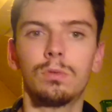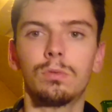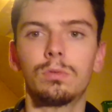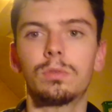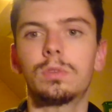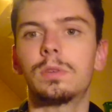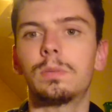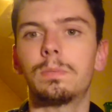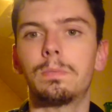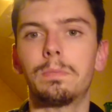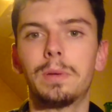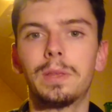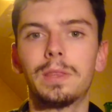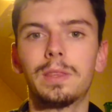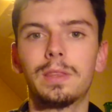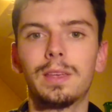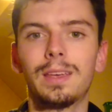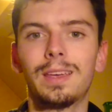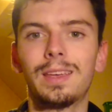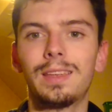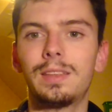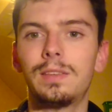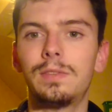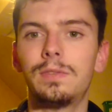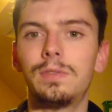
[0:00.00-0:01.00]
C'est pas
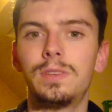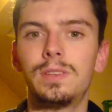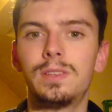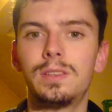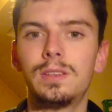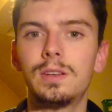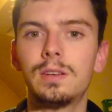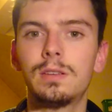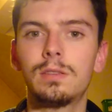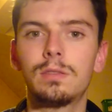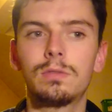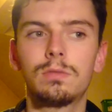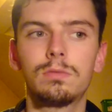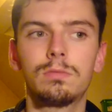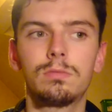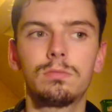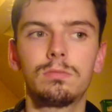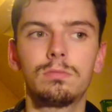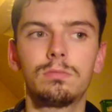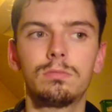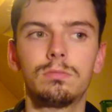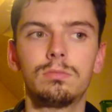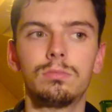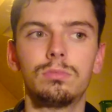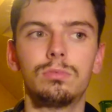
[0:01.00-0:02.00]
très difficile
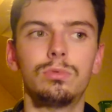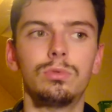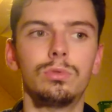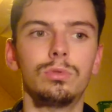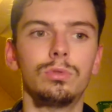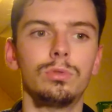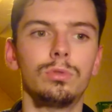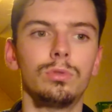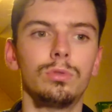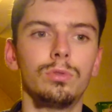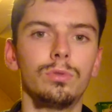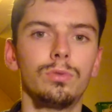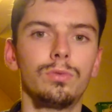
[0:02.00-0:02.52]
de